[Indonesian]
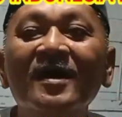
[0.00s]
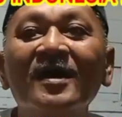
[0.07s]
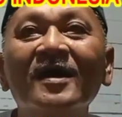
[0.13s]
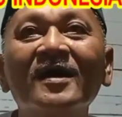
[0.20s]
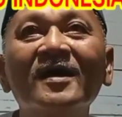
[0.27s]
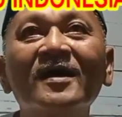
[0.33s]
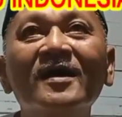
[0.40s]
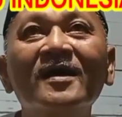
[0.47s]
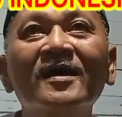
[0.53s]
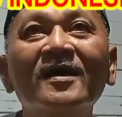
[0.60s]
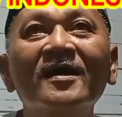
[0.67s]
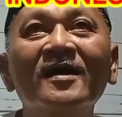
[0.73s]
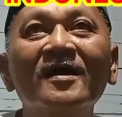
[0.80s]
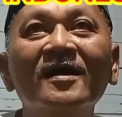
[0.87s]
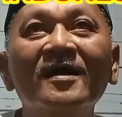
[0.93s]

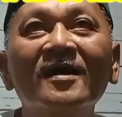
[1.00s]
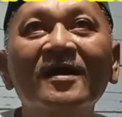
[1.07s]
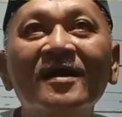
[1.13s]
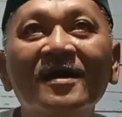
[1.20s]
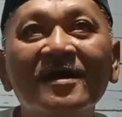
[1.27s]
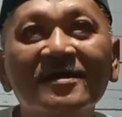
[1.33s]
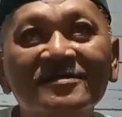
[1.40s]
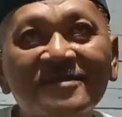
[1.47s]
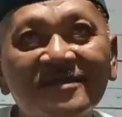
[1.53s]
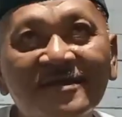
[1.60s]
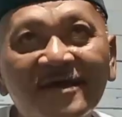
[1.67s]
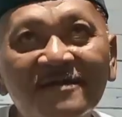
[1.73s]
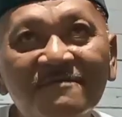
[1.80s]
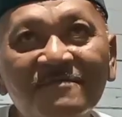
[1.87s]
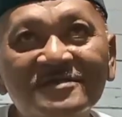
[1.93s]
Uh,
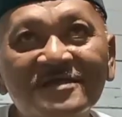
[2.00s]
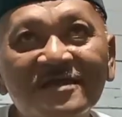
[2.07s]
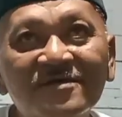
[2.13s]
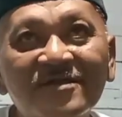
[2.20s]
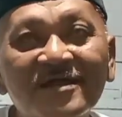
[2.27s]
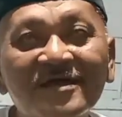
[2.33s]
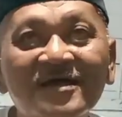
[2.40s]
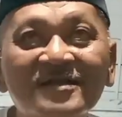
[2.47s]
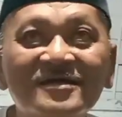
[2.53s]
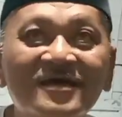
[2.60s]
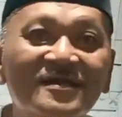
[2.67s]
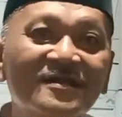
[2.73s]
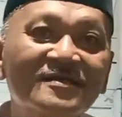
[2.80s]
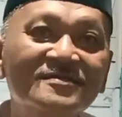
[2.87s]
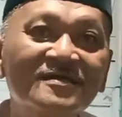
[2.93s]
terkait masalah olahraga
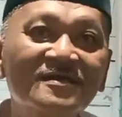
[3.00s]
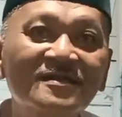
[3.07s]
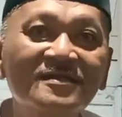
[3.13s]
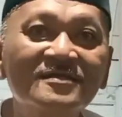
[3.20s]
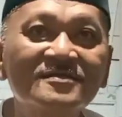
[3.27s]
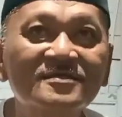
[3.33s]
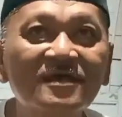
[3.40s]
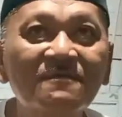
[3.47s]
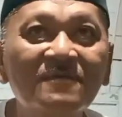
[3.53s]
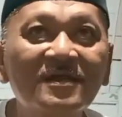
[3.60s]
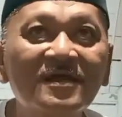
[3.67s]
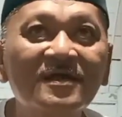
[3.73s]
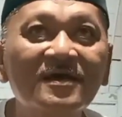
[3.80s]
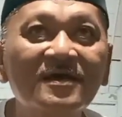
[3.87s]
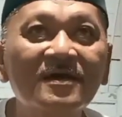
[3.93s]
dengan desa ini saya
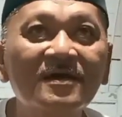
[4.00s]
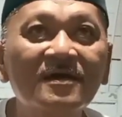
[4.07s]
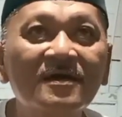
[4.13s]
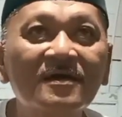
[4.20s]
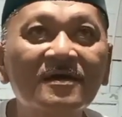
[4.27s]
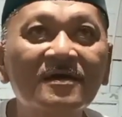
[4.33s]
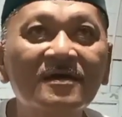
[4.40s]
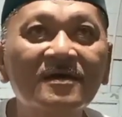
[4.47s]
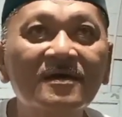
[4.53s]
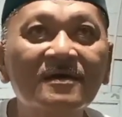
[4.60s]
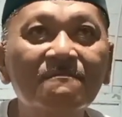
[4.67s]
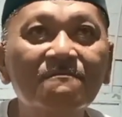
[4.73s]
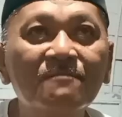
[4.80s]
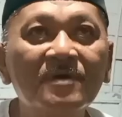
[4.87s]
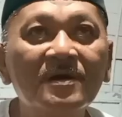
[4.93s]
malah
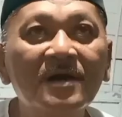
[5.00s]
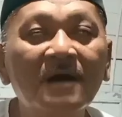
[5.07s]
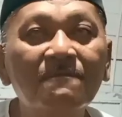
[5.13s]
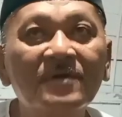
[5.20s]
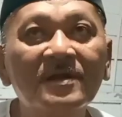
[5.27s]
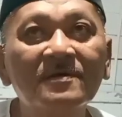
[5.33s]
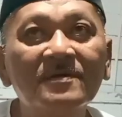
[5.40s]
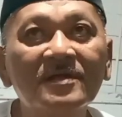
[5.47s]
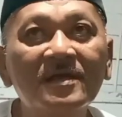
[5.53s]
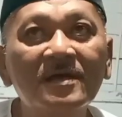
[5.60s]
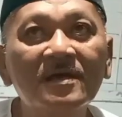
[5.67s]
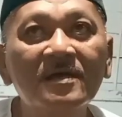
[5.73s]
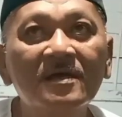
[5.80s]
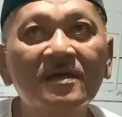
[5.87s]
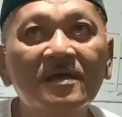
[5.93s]
me, apa
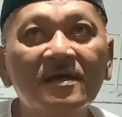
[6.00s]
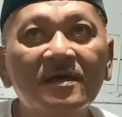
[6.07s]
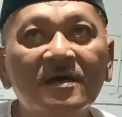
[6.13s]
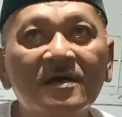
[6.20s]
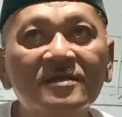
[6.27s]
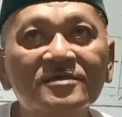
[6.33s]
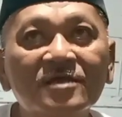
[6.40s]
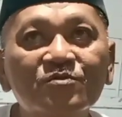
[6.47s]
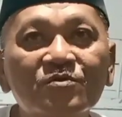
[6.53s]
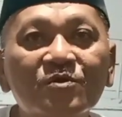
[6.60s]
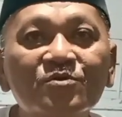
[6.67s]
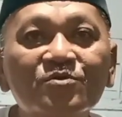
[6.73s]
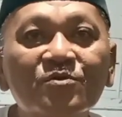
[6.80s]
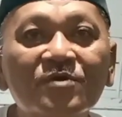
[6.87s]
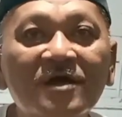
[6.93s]
namanya uh, satu
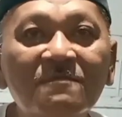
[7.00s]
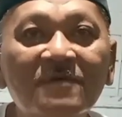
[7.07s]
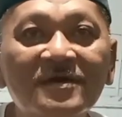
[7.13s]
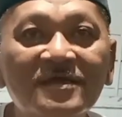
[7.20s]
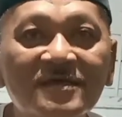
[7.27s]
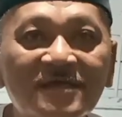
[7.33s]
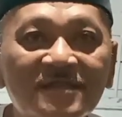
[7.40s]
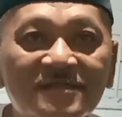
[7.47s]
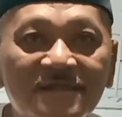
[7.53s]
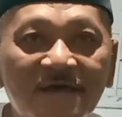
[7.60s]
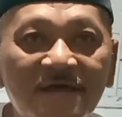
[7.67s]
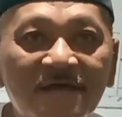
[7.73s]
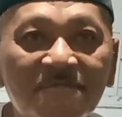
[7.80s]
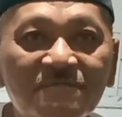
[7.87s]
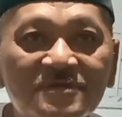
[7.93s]
keuntungan bagi
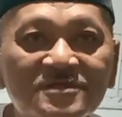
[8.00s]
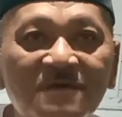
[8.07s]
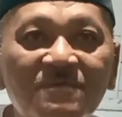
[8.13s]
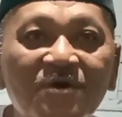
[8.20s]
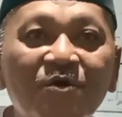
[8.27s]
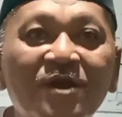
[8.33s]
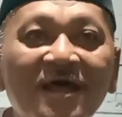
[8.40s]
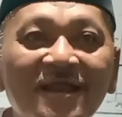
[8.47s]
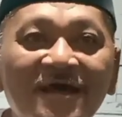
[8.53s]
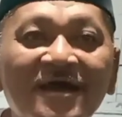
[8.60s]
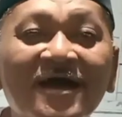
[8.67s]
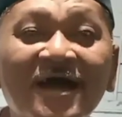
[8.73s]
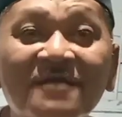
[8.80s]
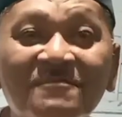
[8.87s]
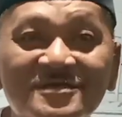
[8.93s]
kita bisa
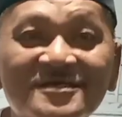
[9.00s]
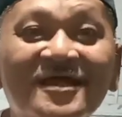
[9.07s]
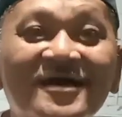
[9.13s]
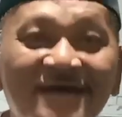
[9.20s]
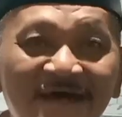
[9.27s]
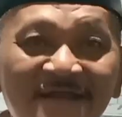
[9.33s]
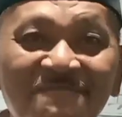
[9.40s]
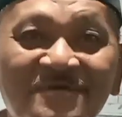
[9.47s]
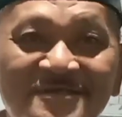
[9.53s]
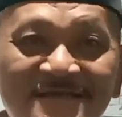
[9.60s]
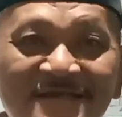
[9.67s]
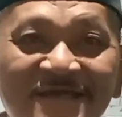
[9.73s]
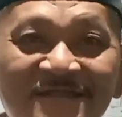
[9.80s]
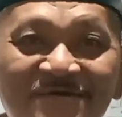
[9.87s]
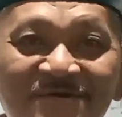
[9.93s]
mengolahragakan masyarakat
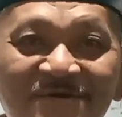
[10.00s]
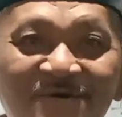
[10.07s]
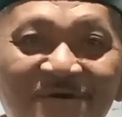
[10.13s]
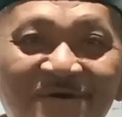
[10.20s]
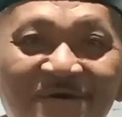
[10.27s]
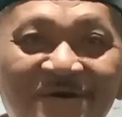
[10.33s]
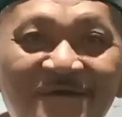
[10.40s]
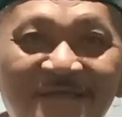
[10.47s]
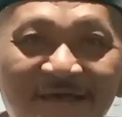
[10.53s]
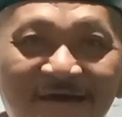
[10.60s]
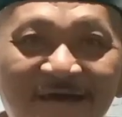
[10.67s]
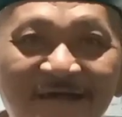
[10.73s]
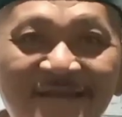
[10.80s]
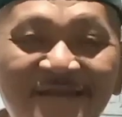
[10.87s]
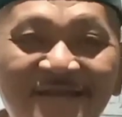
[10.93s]
masih gitu
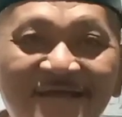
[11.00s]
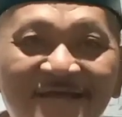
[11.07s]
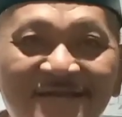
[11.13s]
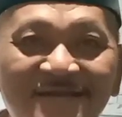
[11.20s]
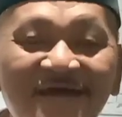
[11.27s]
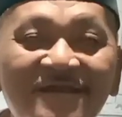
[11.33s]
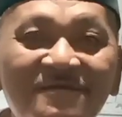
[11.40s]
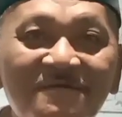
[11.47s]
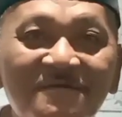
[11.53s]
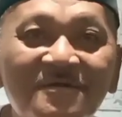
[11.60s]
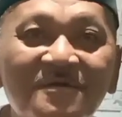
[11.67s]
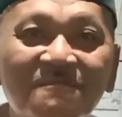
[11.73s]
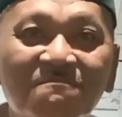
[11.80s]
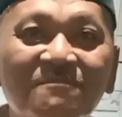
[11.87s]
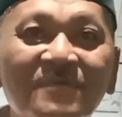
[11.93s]
ya kan dan
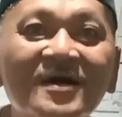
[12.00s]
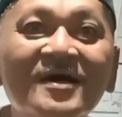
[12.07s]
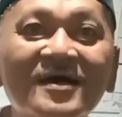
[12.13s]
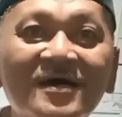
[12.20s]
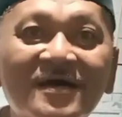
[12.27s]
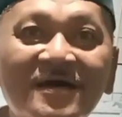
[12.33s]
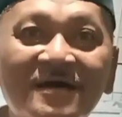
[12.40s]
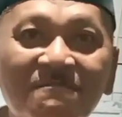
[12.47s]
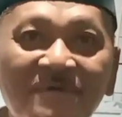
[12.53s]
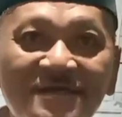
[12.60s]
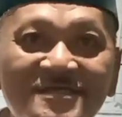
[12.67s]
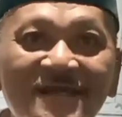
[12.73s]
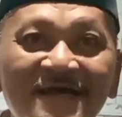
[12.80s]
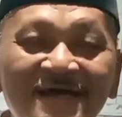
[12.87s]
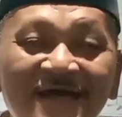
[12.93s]

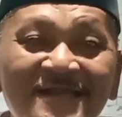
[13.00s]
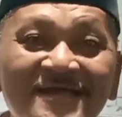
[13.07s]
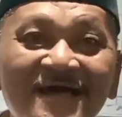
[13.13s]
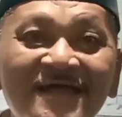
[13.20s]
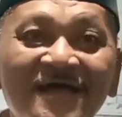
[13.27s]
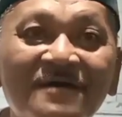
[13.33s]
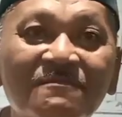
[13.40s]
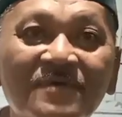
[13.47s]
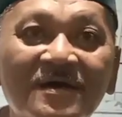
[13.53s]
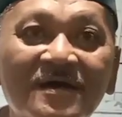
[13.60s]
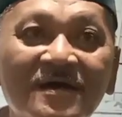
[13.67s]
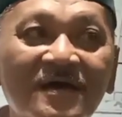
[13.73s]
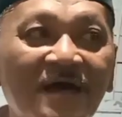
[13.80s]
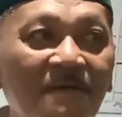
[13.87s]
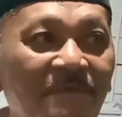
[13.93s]
memasyarakatkan uh, ah,
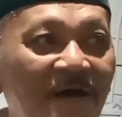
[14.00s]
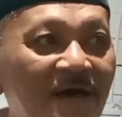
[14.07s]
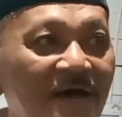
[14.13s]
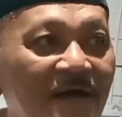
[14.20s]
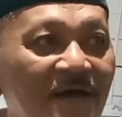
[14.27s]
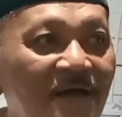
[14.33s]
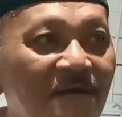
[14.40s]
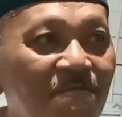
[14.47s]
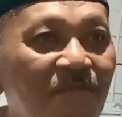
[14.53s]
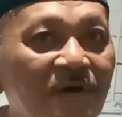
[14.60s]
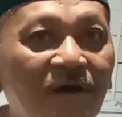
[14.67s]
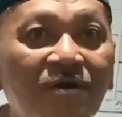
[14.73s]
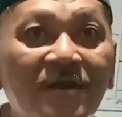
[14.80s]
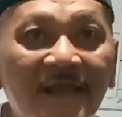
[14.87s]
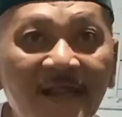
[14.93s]
meng, apa
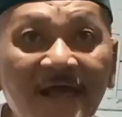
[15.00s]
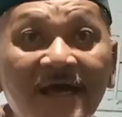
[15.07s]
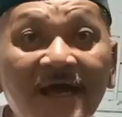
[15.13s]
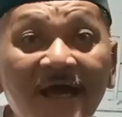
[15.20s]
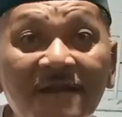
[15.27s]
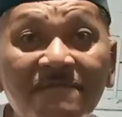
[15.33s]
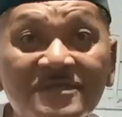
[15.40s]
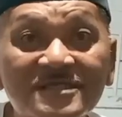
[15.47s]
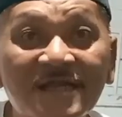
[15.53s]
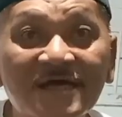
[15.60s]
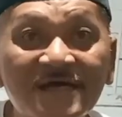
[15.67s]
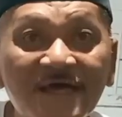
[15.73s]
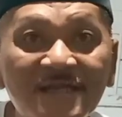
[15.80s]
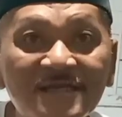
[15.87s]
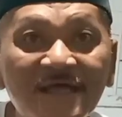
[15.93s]
mengolahragakan
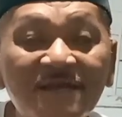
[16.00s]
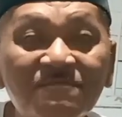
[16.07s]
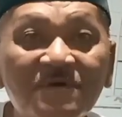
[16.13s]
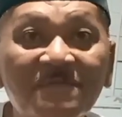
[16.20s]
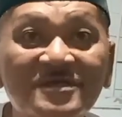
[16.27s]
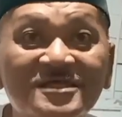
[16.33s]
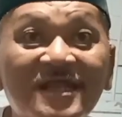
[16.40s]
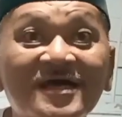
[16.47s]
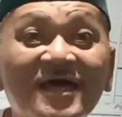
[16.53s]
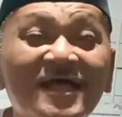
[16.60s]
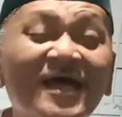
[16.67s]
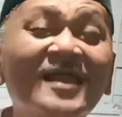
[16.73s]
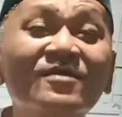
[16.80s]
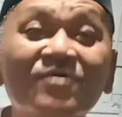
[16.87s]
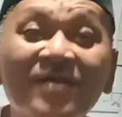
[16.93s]
masyarakat dan
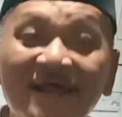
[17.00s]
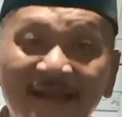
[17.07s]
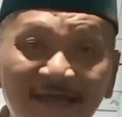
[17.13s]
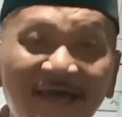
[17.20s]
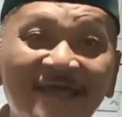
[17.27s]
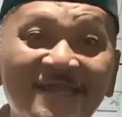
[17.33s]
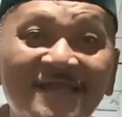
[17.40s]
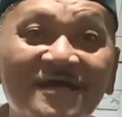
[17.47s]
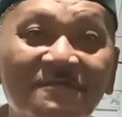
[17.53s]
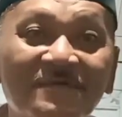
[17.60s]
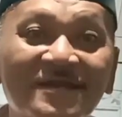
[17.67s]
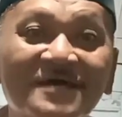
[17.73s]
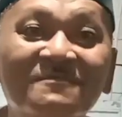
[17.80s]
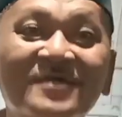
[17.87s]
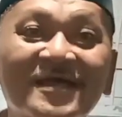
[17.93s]
memasyarakatkan olahraga ini
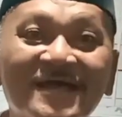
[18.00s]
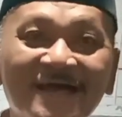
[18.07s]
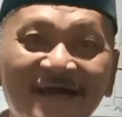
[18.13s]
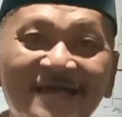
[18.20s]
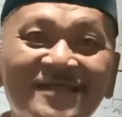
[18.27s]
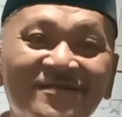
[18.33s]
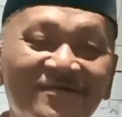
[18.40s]
kepada mereka